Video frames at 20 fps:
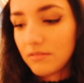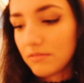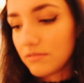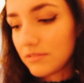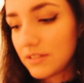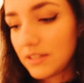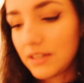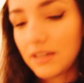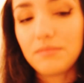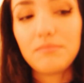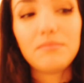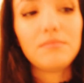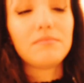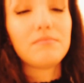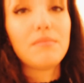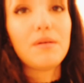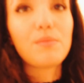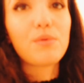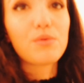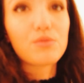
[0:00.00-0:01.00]
En stream,
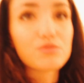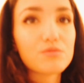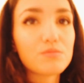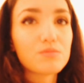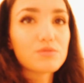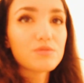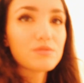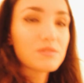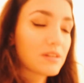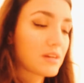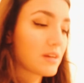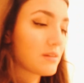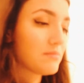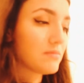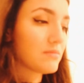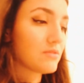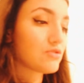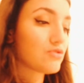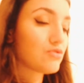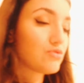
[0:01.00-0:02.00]
même quand je mange en
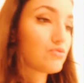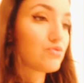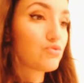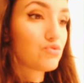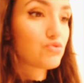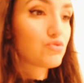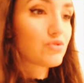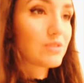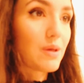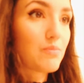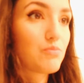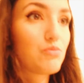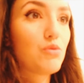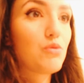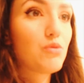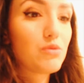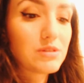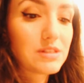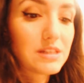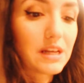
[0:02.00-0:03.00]
stream, je, ça
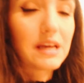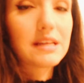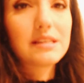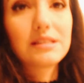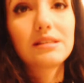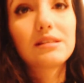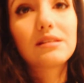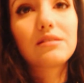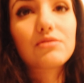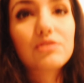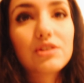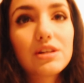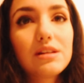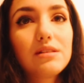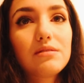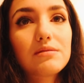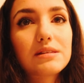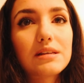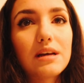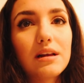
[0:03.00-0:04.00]
me stresse quand j'ai
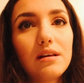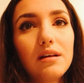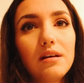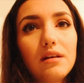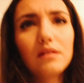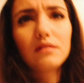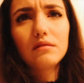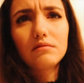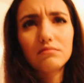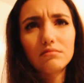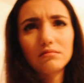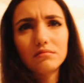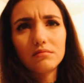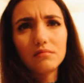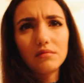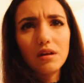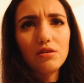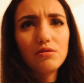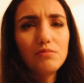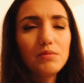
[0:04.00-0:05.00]
les dents sales.
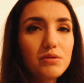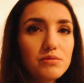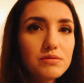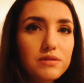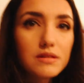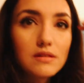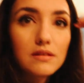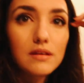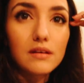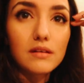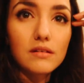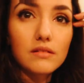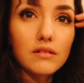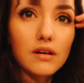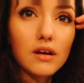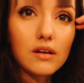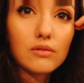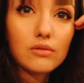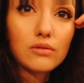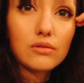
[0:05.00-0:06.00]
La luminosité,
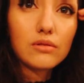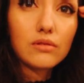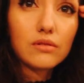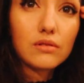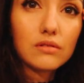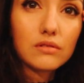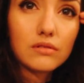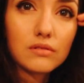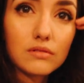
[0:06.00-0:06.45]
allô